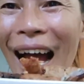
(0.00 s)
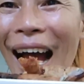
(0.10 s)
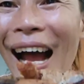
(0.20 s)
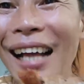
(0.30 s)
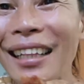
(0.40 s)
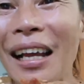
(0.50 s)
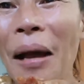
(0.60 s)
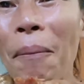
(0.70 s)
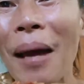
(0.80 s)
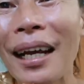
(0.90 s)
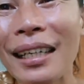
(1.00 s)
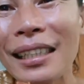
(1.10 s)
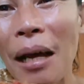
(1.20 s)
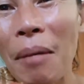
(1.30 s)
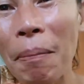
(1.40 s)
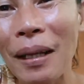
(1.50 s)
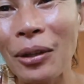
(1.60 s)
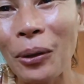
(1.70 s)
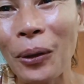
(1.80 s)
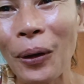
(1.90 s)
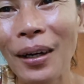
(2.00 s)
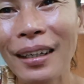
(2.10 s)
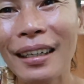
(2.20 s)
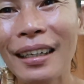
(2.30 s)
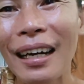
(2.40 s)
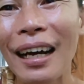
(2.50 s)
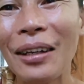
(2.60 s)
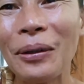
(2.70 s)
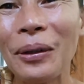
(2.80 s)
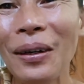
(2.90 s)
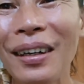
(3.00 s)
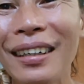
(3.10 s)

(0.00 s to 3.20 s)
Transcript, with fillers: At may kasama pa tong, ano,